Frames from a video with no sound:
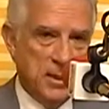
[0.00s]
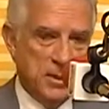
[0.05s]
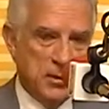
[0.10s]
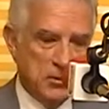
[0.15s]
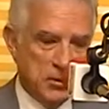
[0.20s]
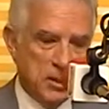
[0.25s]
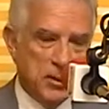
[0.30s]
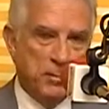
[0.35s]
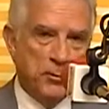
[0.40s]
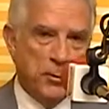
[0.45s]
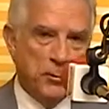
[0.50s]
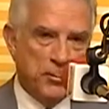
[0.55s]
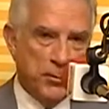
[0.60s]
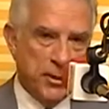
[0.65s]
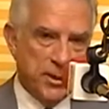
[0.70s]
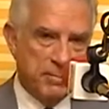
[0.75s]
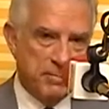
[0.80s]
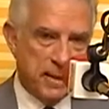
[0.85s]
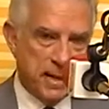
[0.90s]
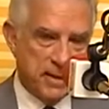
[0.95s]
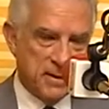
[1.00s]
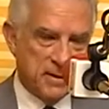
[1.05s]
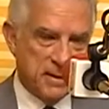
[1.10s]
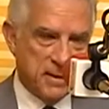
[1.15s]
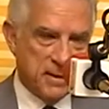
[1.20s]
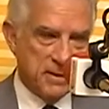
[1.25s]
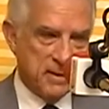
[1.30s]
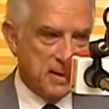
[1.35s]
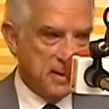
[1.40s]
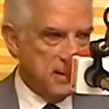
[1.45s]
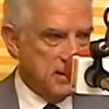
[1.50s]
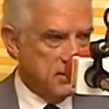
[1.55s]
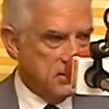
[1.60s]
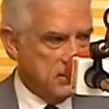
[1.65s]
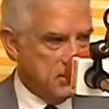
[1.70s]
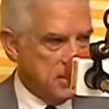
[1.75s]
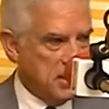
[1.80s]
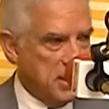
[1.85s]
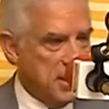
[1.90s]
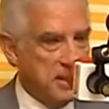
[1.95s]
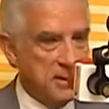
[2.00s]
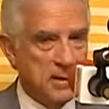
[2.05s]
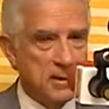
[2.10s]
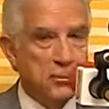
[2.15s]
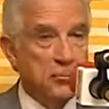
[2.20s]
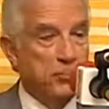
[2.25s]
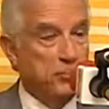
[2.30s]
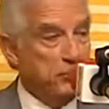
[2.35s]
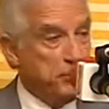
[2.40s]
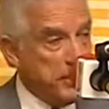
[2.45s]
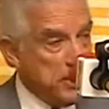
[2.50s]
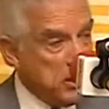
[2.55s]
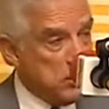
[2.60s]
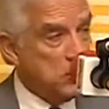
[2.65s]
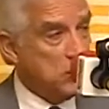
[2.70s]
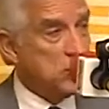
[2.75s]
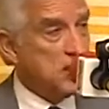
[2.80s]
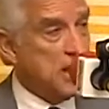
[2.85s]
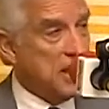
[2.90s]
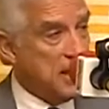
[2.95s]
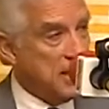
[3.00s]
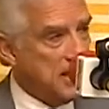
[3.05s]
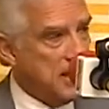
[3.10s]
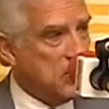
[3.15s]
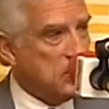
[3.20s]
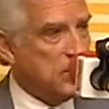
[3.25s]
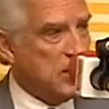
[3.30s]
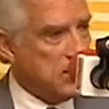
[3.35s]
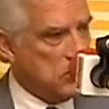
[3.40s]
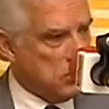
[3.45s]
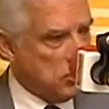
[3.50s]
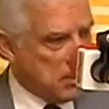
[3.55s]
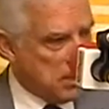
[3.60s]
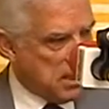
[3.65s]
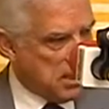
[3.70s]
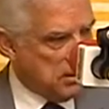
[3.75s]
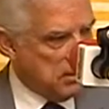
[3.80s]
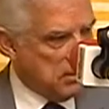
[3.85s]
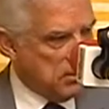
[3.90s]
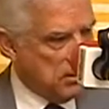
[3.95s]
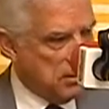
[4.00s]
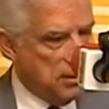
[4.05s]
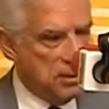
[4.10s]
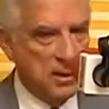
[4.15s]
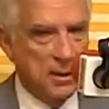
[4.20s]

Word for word: Então, o que se propõe a PEC 300 é ter um piso salarial nacional,